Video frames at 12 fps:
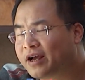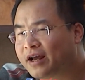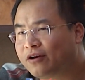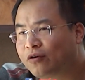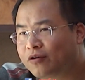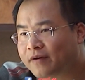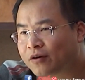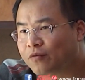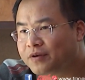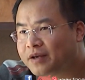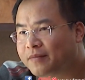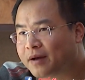kết nối và
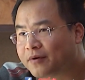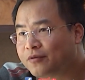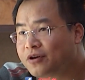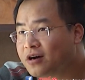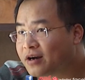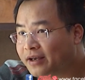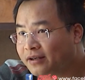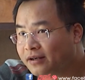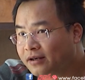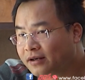cùng nhịp đập yêu thương đấy